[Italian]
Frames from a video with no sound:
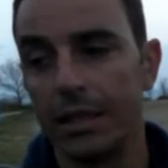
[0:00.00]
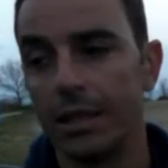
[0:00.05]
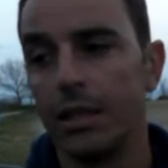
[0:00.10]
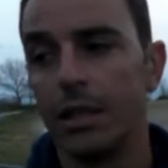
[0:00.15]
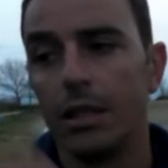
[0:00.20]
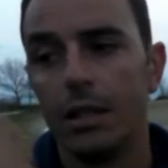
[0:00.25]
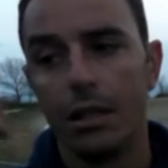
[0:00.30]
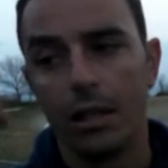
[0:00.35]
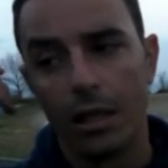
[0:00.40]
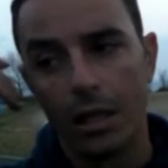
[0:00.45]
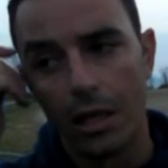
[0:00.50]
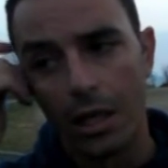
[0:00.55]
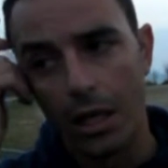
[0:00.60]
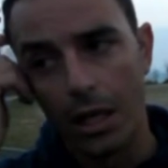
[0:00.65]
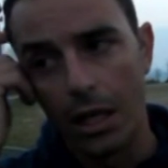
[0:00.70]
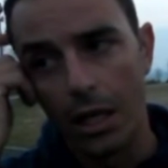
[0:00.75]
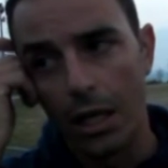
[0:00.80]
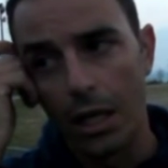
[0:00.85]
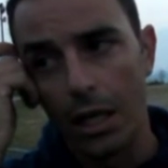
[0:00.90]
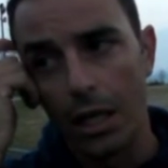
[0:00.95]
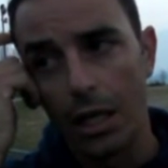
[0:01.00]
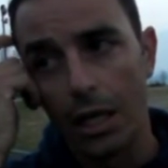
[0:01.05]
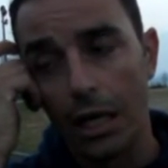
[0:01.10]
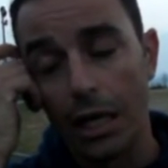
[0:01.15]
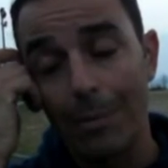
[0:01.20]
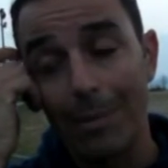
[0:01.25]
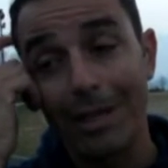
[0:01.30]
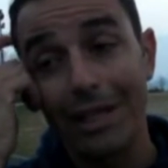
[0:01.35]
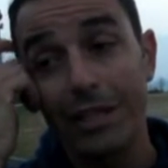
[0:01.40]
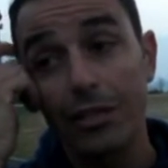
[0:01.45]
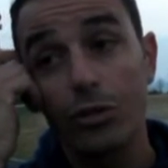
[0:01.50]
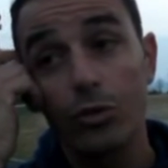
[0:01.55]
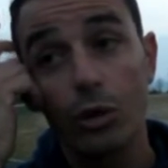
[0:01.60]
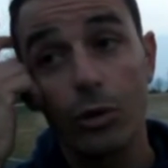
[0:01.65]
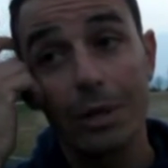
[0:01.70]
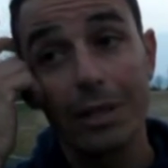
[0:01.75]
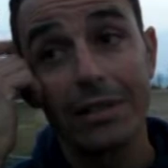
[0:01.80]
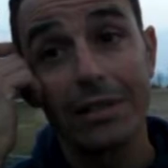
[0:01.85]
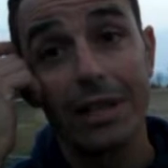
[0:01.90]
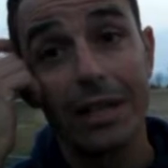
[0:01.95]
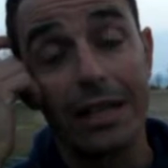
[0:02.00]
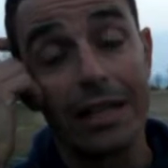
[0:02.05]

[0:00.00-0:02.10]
Sì. la partita sicuramente